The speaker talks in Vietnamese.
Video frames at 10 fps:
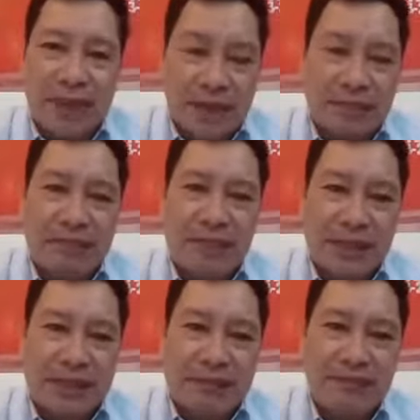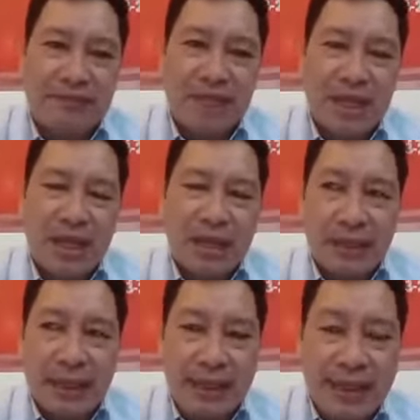cái hệ thống miễn dịch
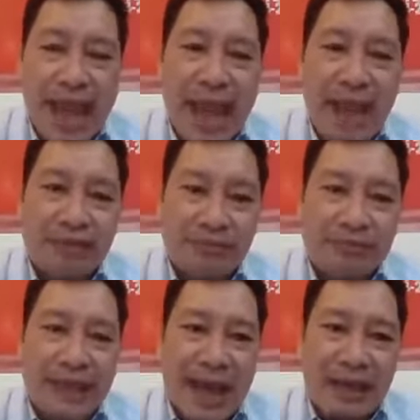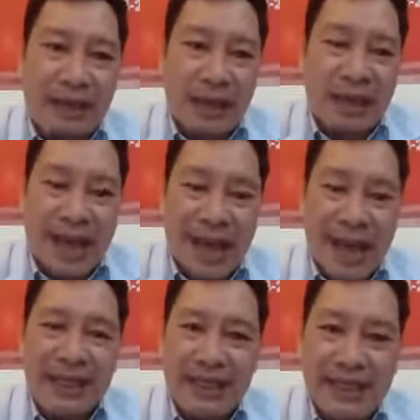thì da của chúng ta nó là
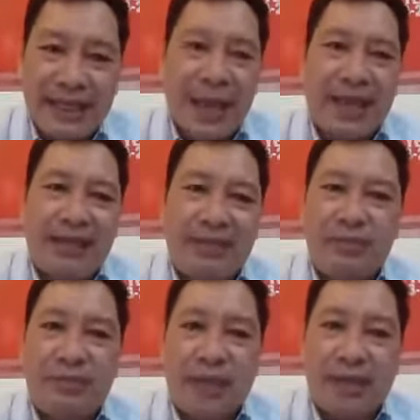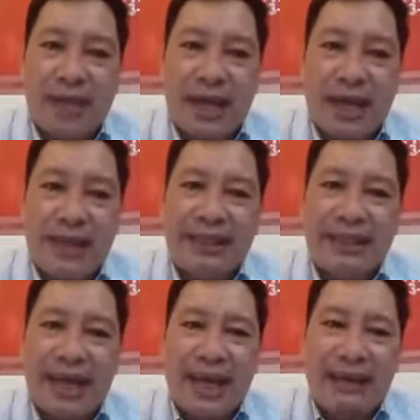hai kg hai trung bình nó là hai
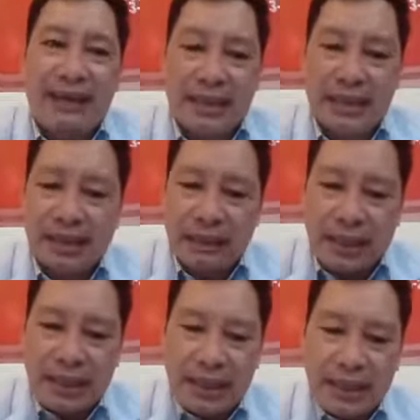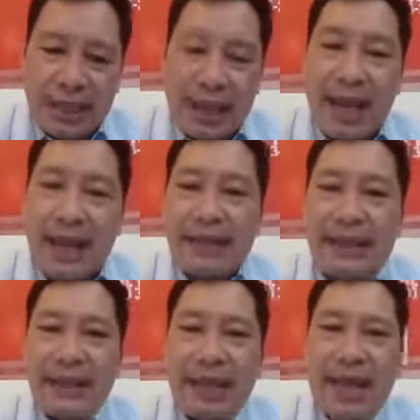kg hai thì hai
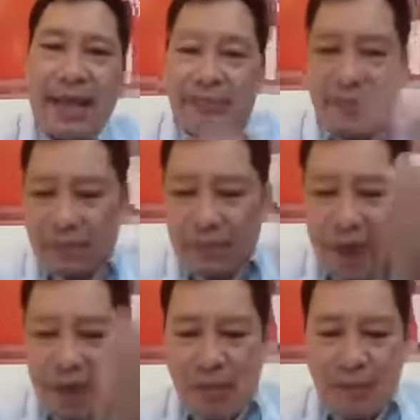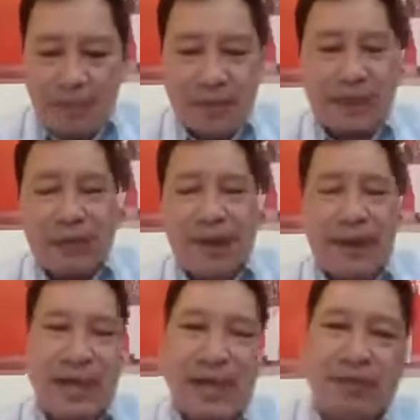kg hai mà nó bao bọc phía bên
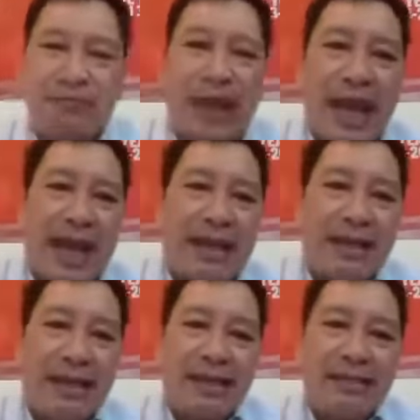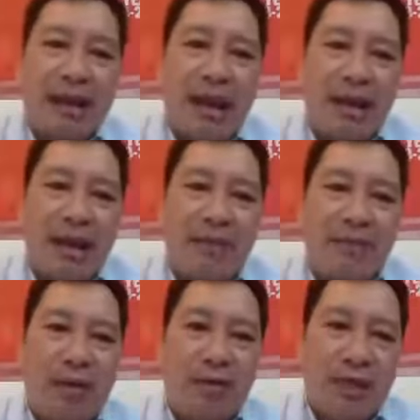ngoài da chúng ta nó là
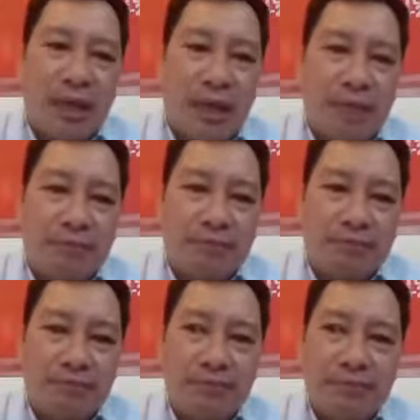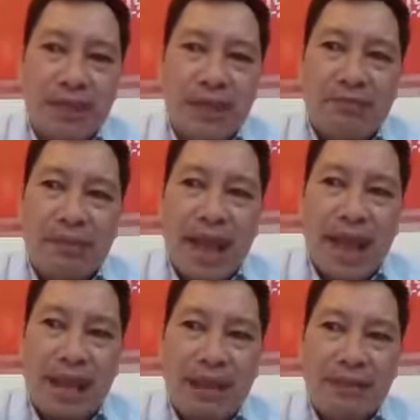một cái lớp
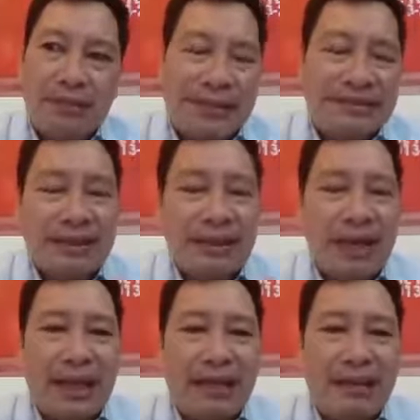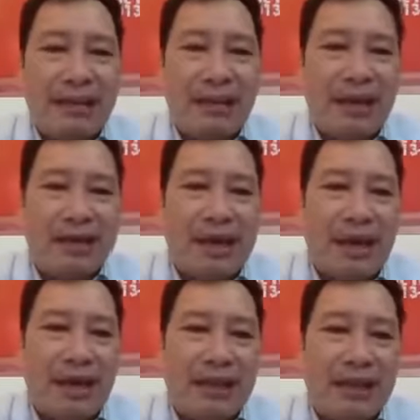mà tại sao nó lại có vai
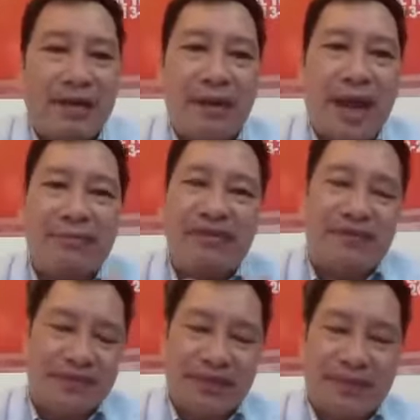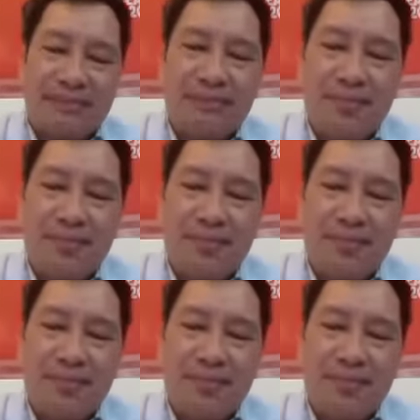trò chỉ có 20 phần trăm